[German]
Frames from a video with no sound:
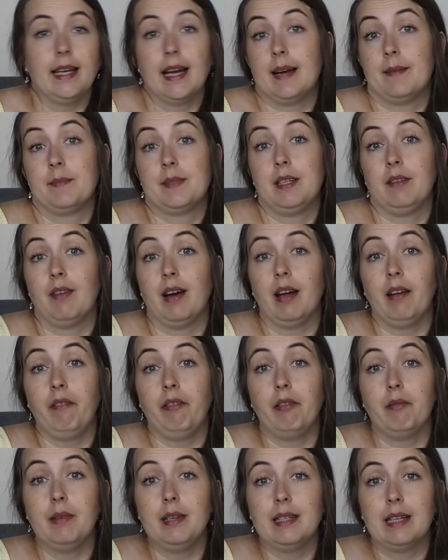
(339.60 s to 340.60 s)
Ja, sie
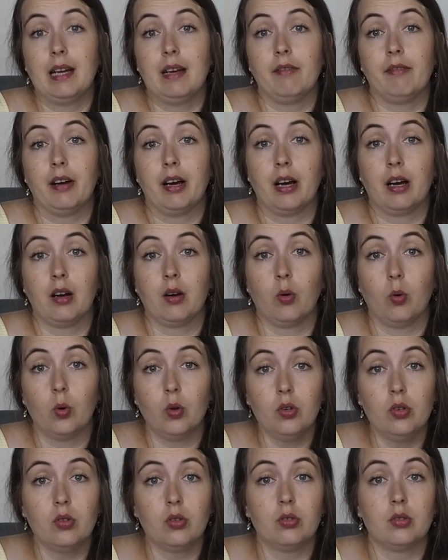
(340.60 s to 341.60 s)
waren für mich
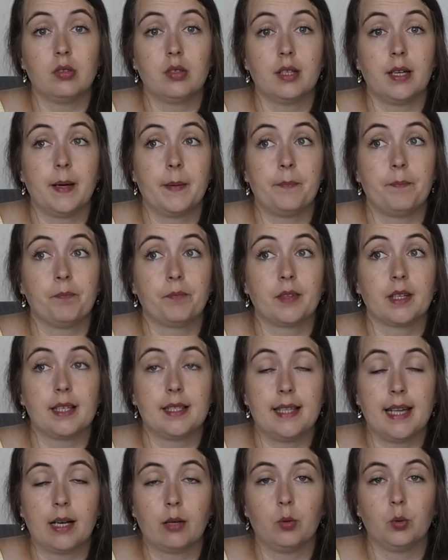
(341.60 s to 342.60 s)
einfach rund und ähm,
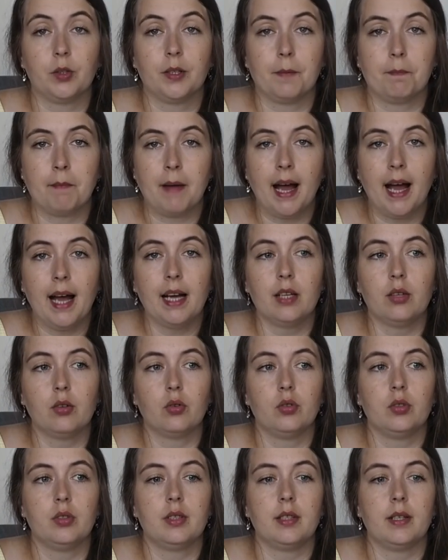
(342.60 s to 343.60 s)
sehr gut
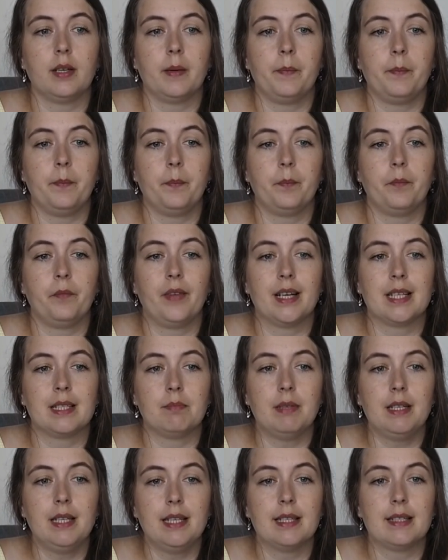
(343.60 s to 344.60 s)
gemacht. Und ähm,
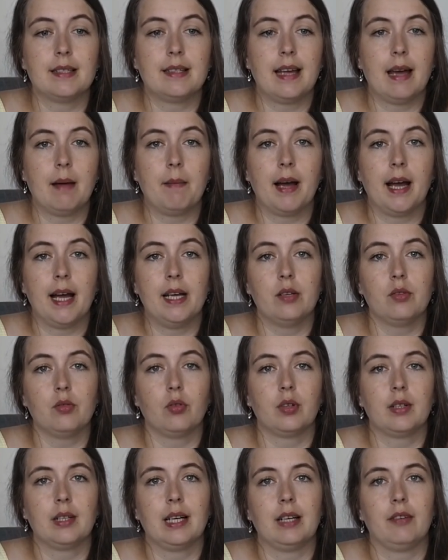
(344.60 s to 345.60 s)
was mich hier sehr
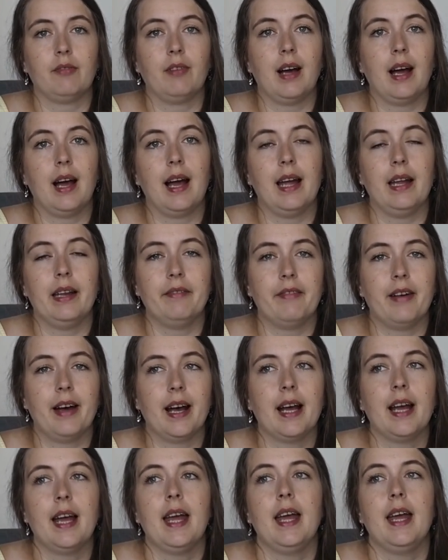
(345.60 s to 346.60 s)
beeindruckt hat, war
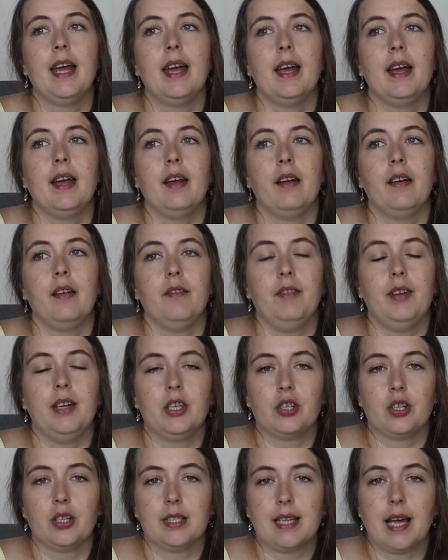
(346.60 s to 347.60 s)
einfach,
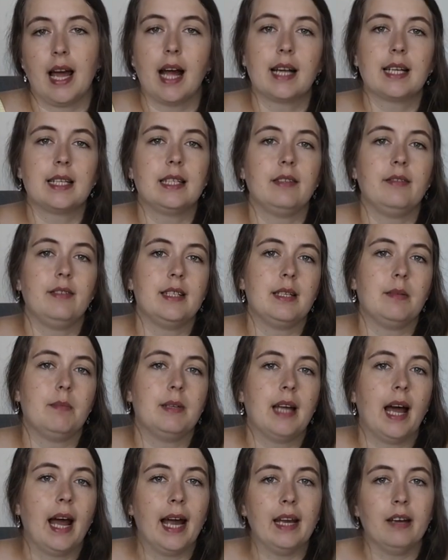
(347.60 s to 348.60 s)
wie ich schon sagte, wie
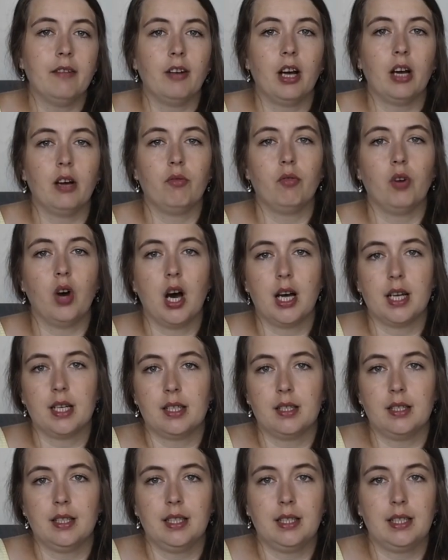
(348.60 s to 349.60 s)
sie mit einfachen
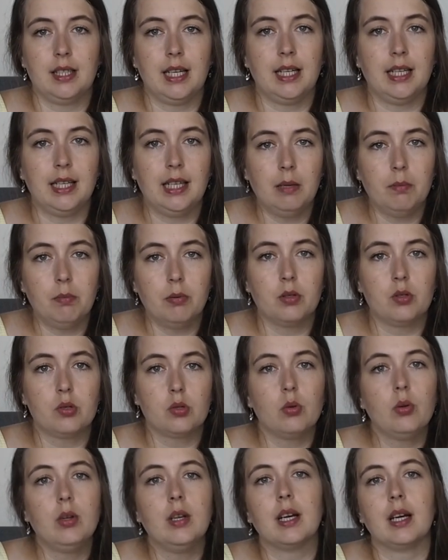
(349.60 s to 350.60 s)
Worten die
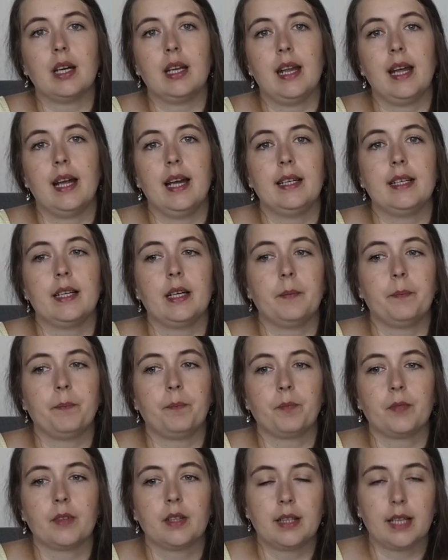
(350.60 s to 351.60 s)
Liebe zu ihren
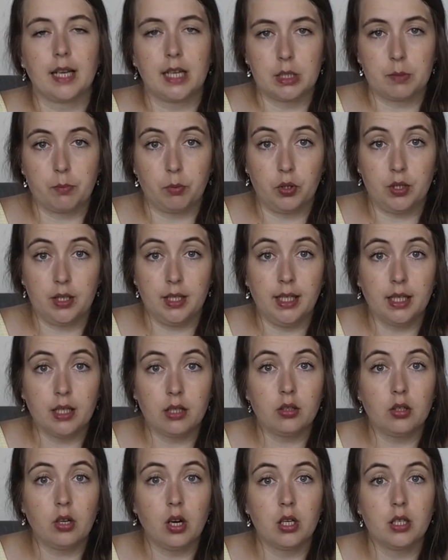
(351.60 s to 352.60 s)
Eltern
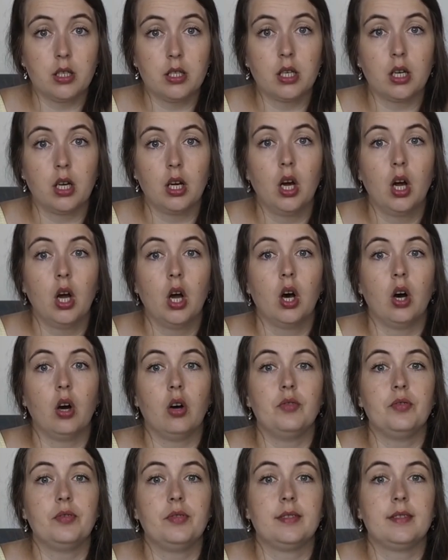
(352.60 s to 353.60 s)
transportieren konnte
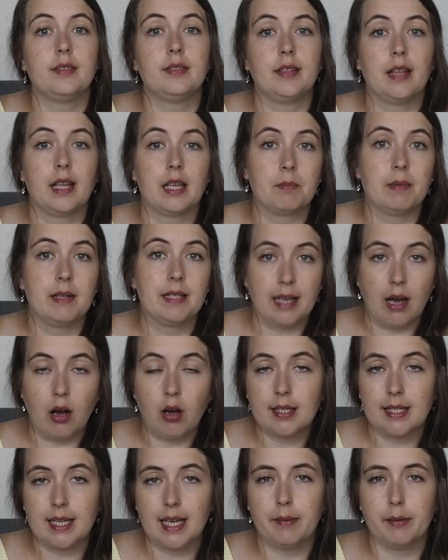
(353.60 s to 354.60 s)
und dass man es
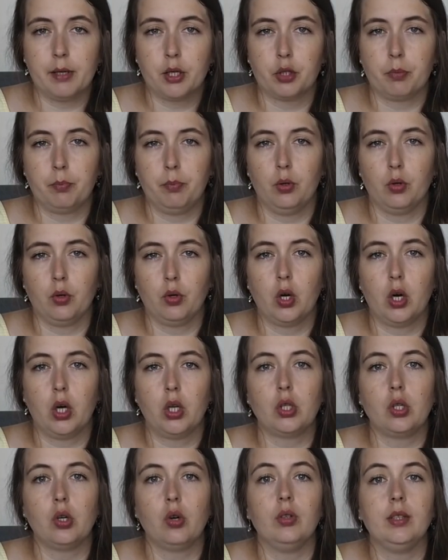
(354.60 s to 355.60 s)
auch selber spüren
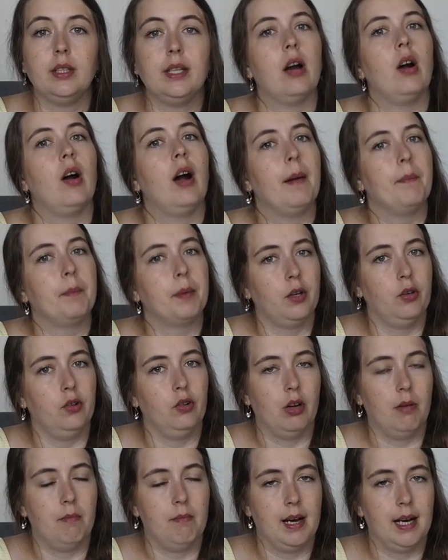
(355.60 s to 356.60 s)
konnte und ihr auch
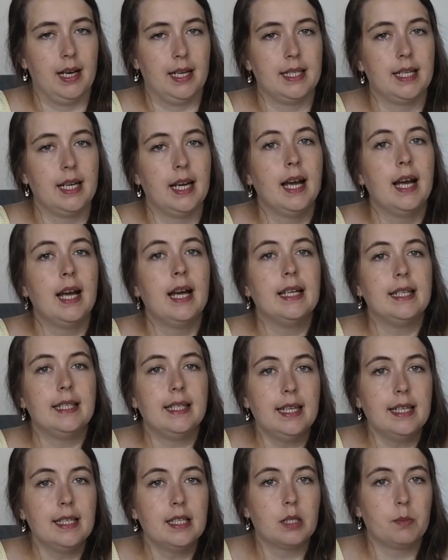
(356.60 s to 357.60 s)
abgenommen hat.
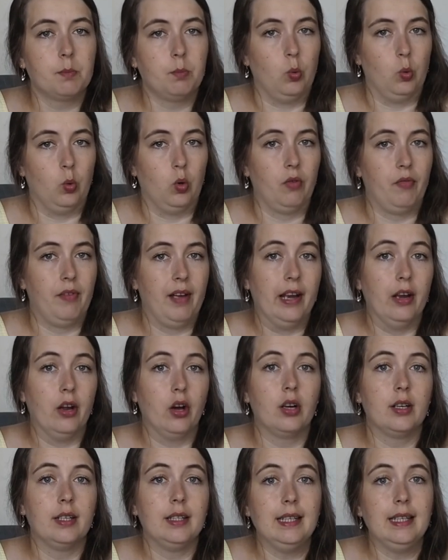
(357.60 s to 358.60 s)
Dieses Buch, wer
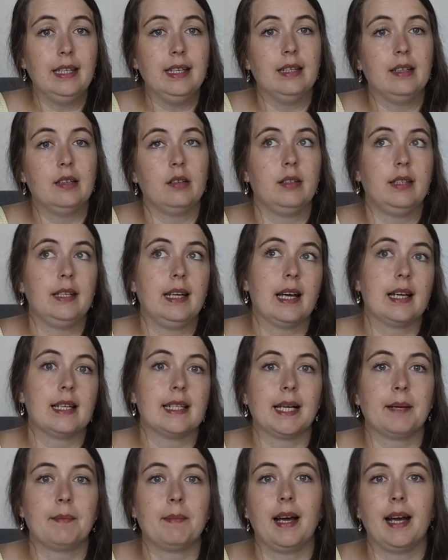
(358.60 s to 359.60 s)
noch nie,
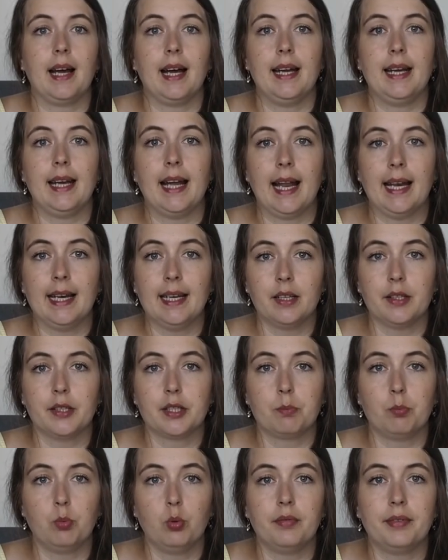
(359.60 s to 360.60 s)
ja, sag mal, ein
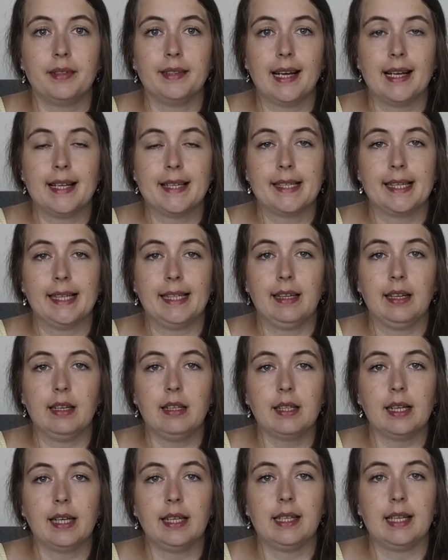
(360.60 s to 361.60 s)
anderes Buch von Astrid
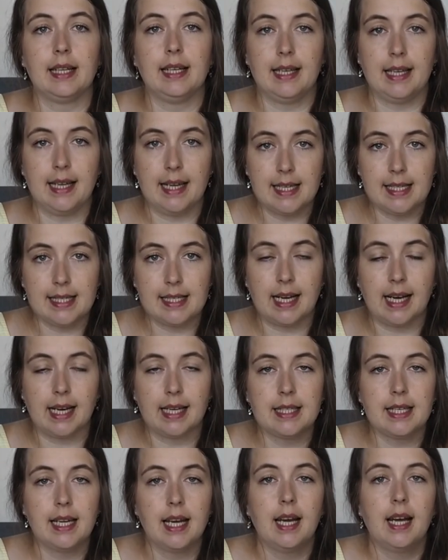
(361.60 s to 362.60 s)
Lindgren
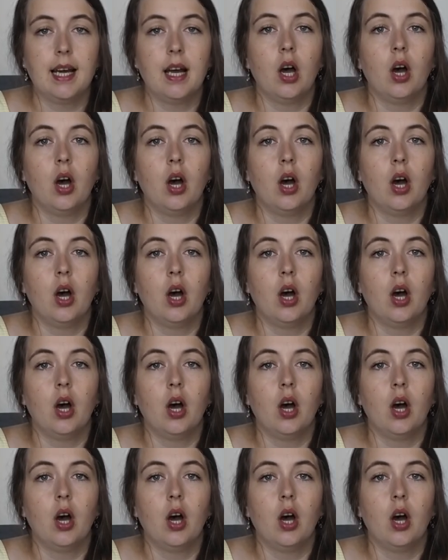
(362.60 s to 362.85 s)
gelesen hat